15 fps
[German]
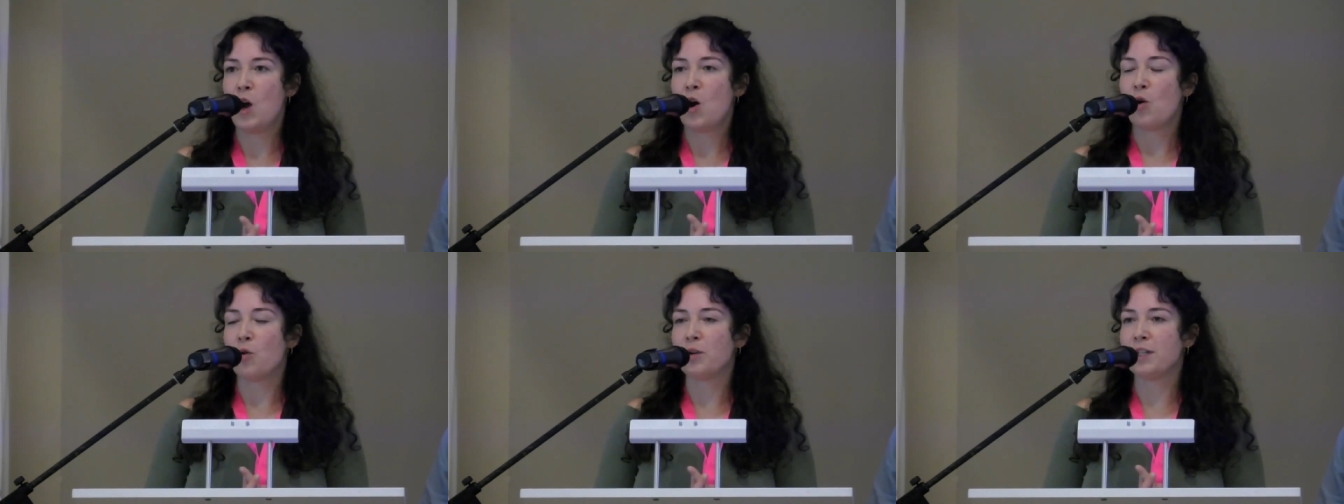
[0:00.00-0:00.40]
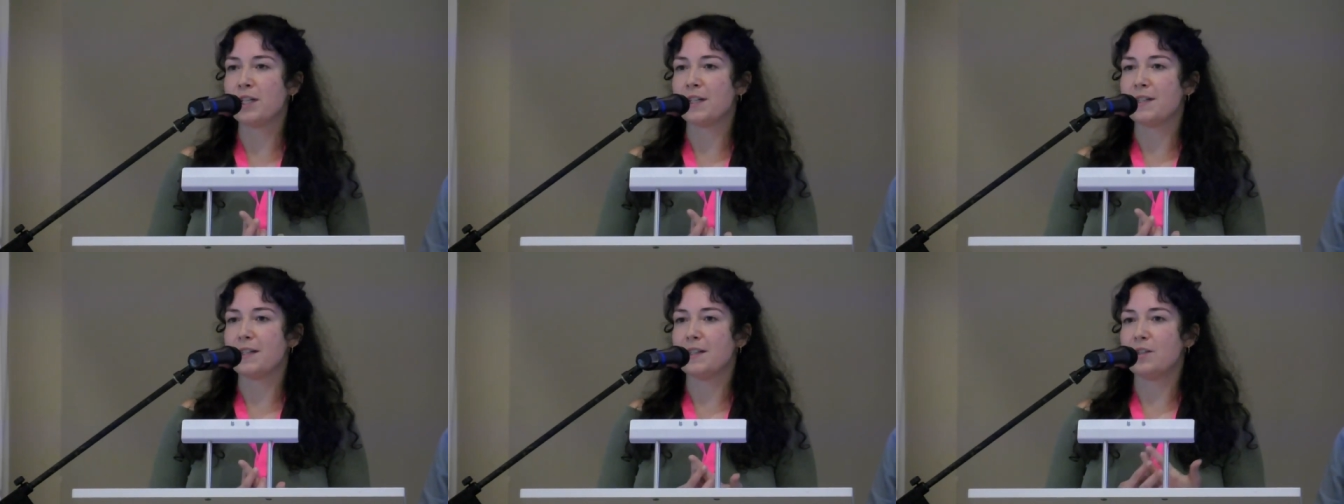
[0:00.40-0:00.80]
und
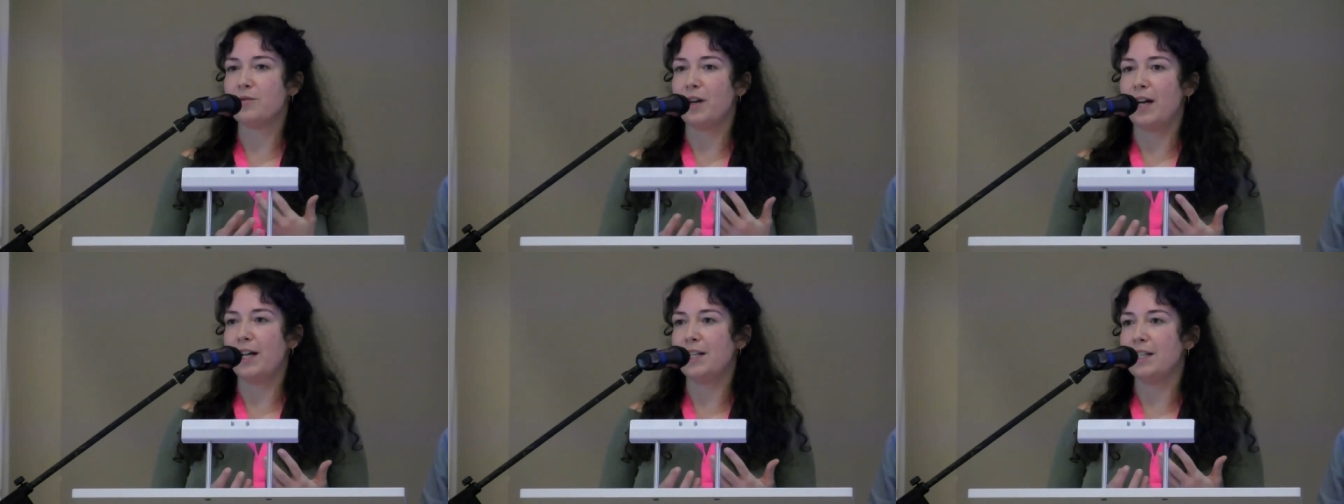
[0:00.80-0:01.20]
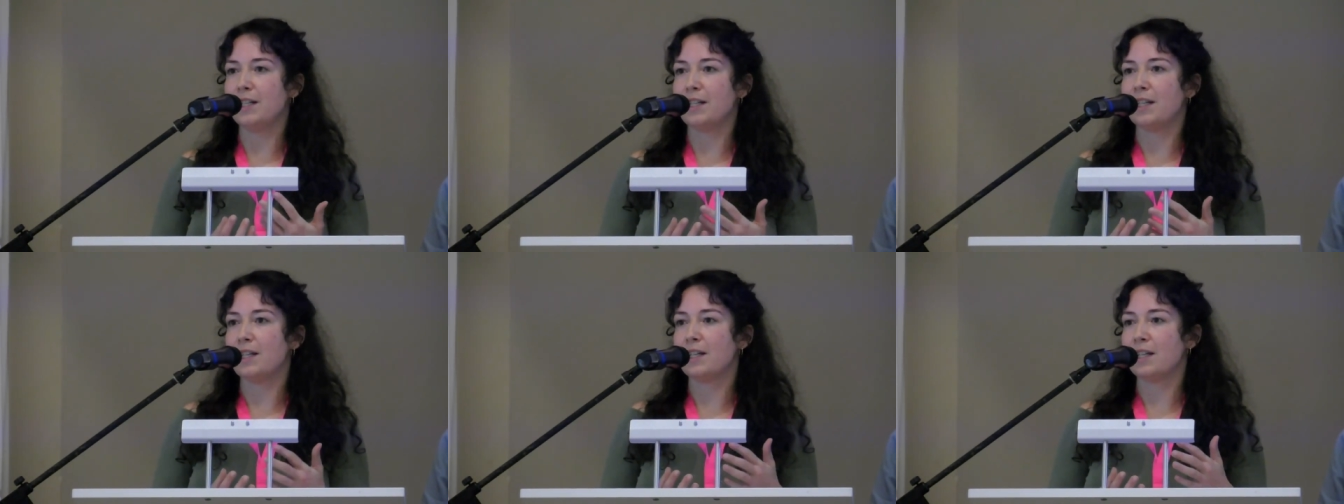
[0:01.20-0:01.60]
dass er sich vor allen
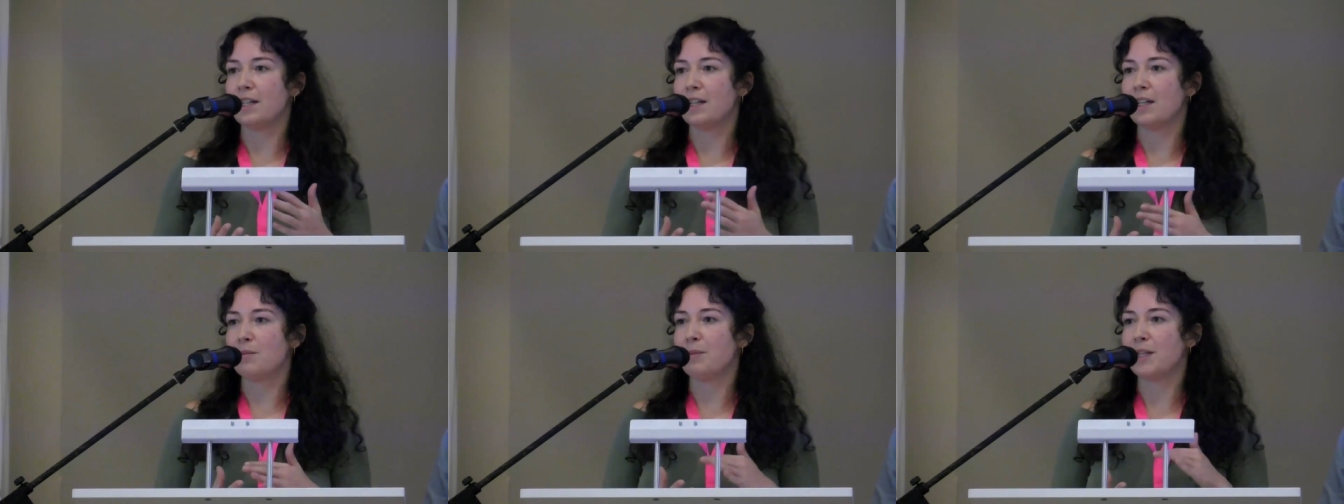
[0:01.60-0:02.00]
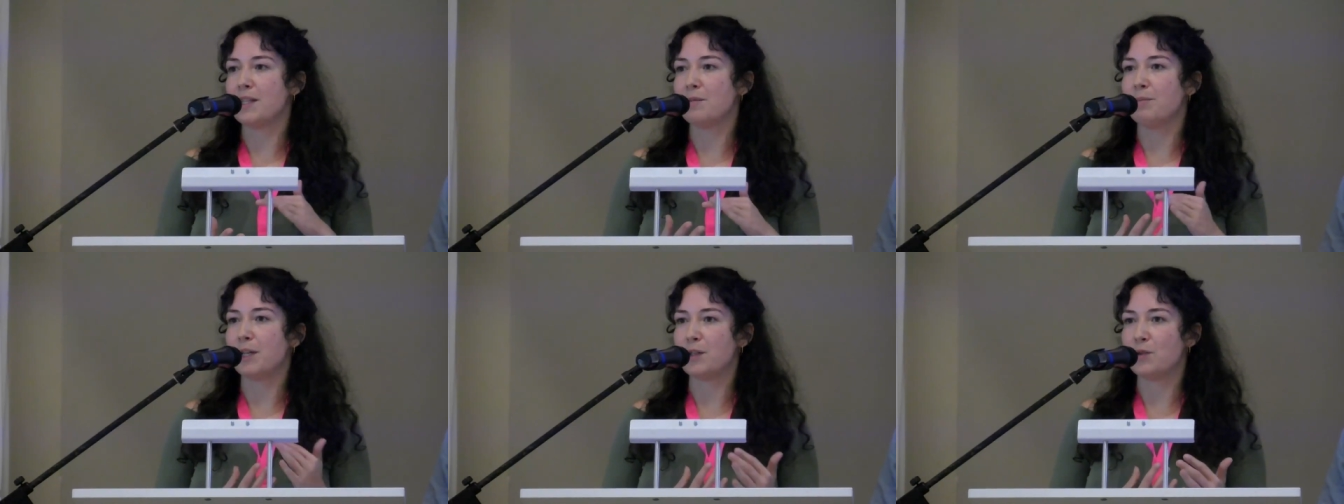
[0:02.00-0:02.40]
Dingen gegen
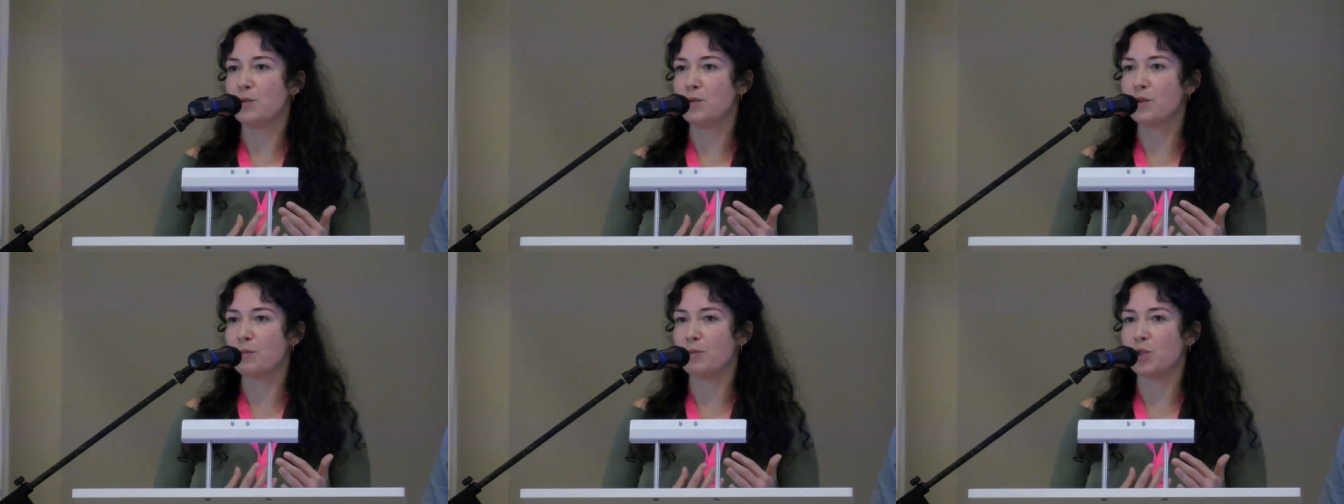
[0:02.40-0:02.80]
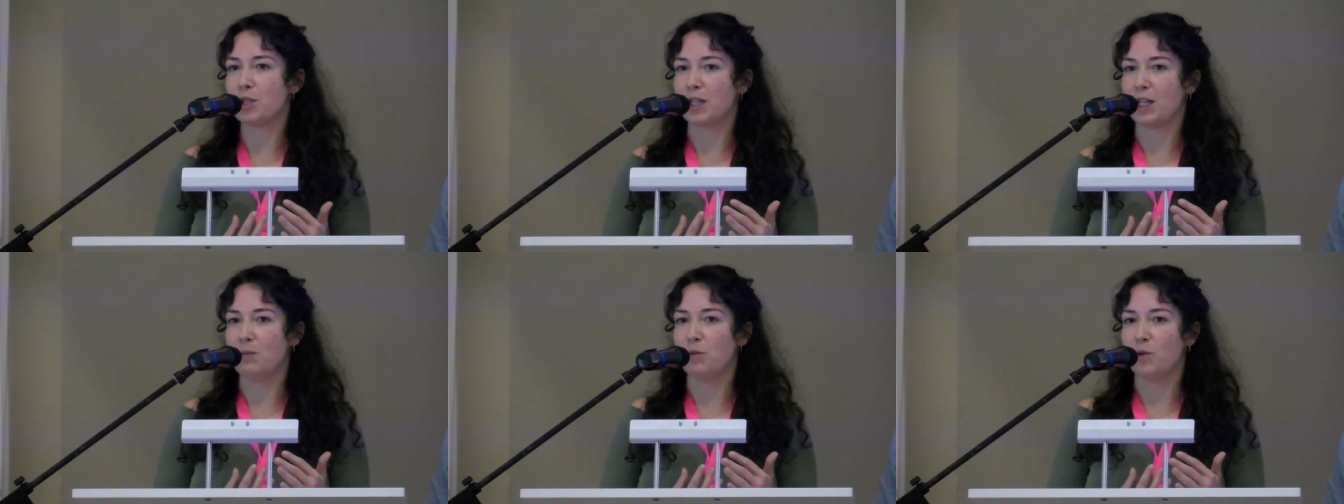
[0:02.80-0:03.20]

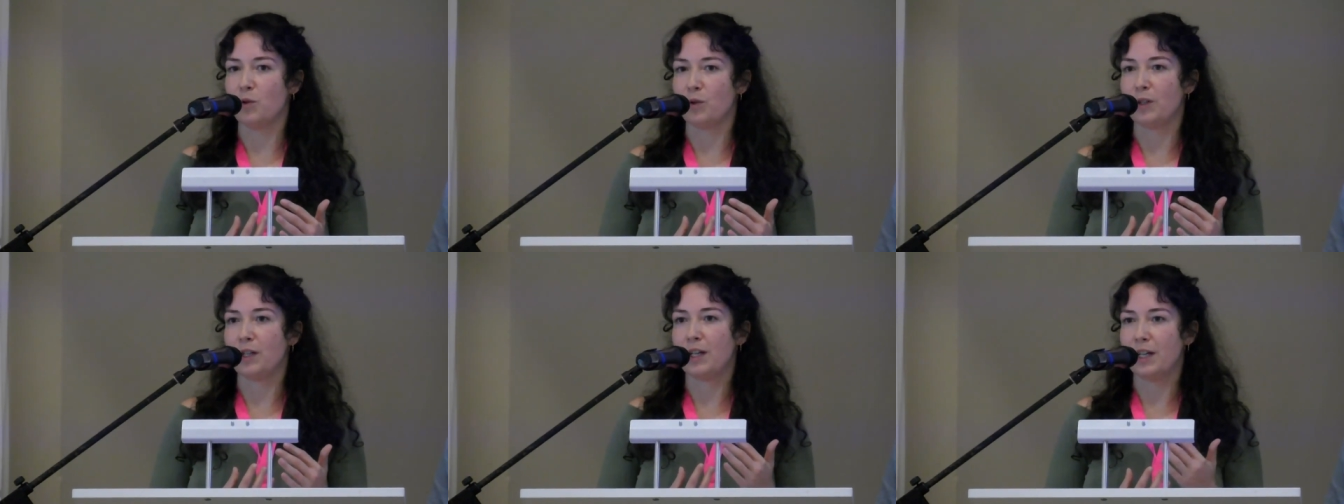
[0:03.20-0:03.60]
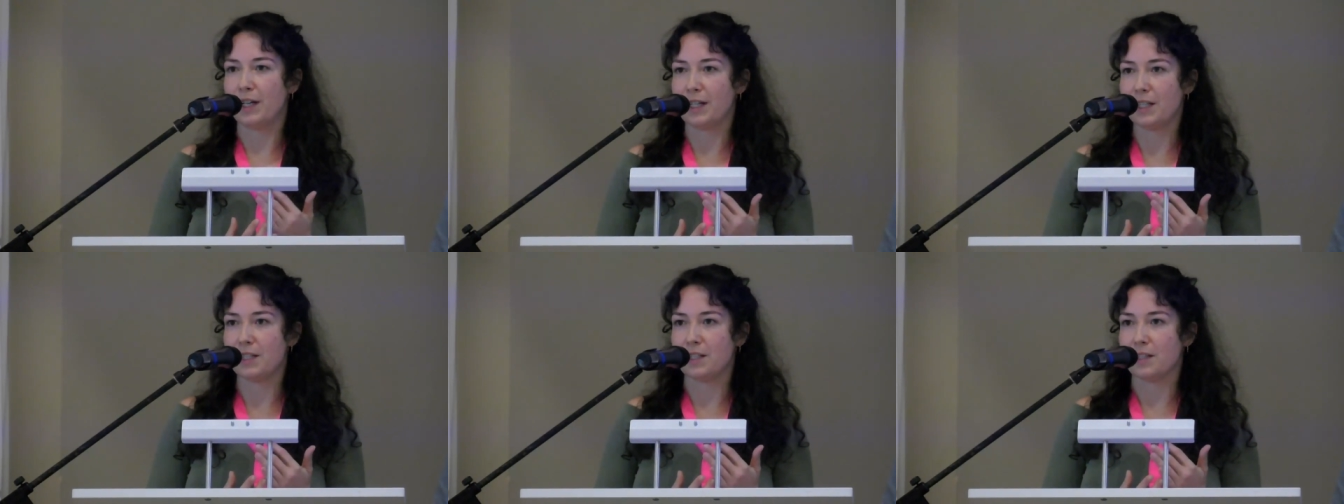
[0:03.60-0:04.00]
Emanzipationsbestrebungen
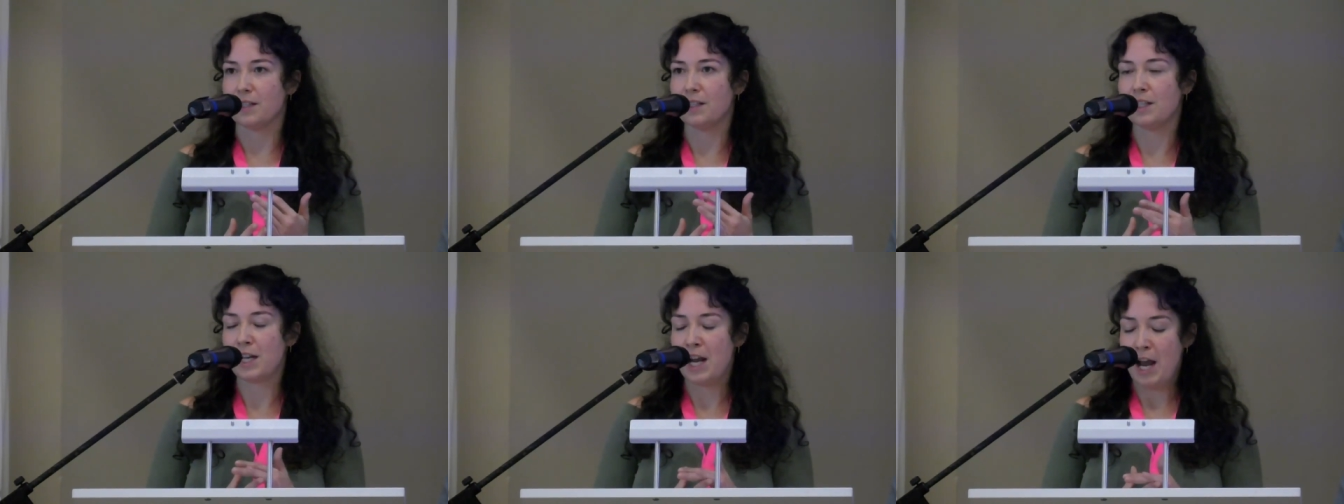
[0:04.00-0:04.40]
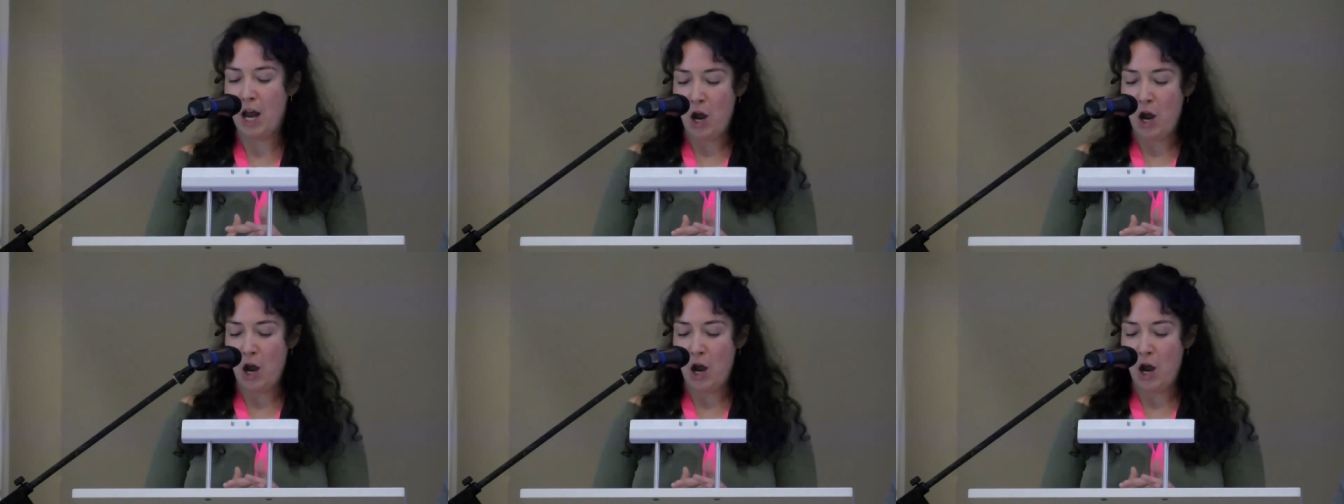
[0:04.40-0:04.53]
richtet